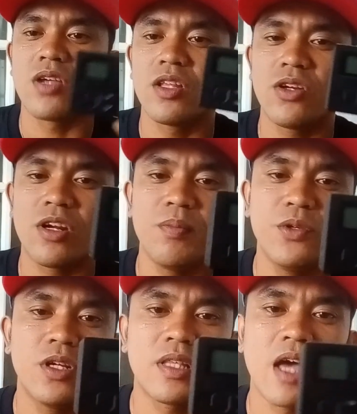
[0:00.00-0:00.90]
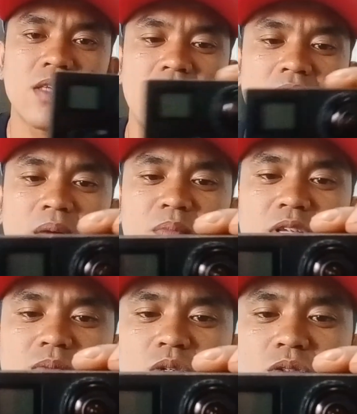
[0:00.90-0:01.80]
So, ito review na tayo sa
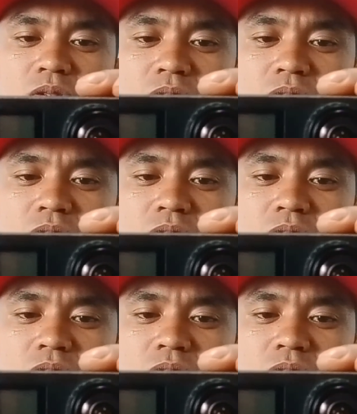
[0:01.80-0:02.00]
mismong